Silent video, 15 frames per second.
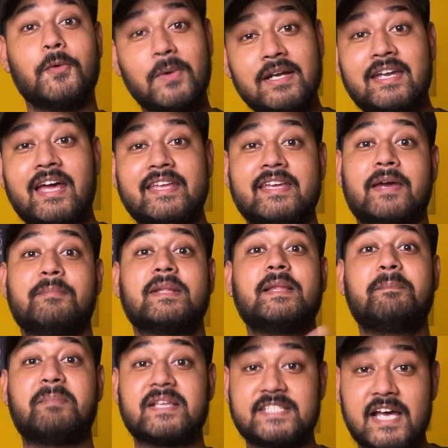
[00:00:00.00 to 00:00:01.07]
उल्टा ही है
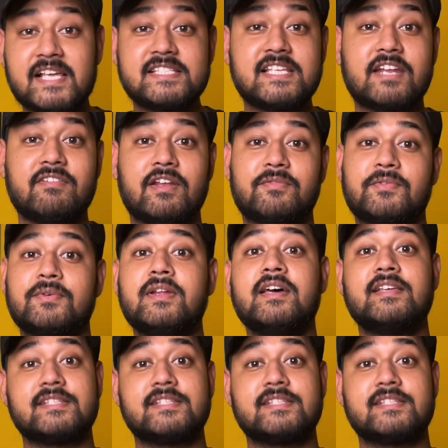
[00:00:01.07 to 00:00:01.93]
मतलब पचास वाला फोन